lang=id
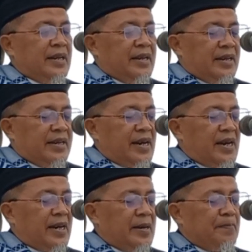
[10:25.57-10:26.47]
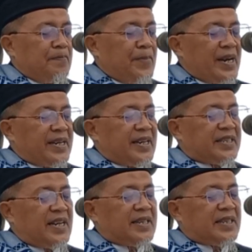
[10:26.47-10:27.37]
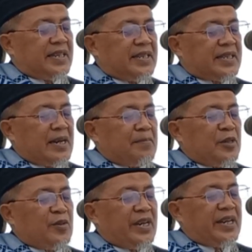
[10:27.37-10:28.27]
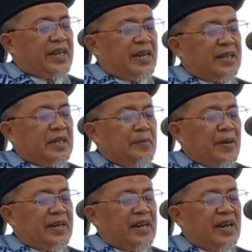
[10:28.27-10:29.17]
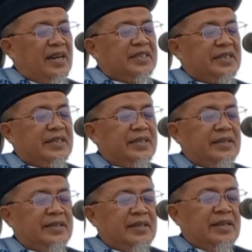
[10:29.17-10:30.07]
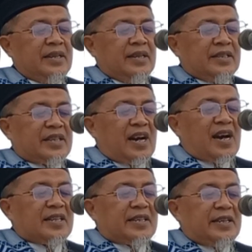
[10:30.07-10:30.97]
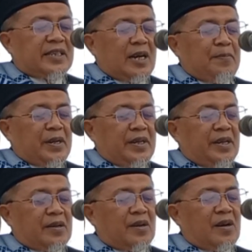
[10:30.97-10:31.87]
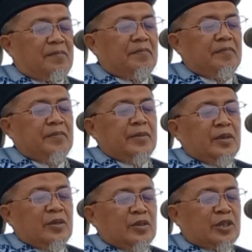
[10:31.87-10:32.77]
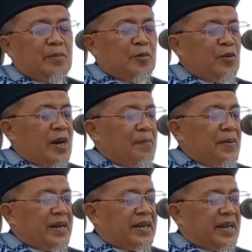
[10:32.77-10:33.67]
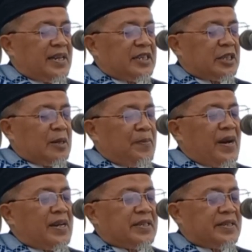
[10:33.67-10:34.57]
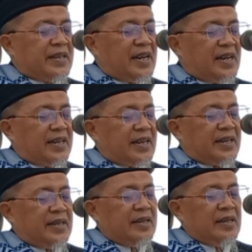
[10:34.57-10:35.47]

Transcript: Nah, pada saat kita menunaikan ibadah haji, saat kita berihram, semua pakaian serba sederhana,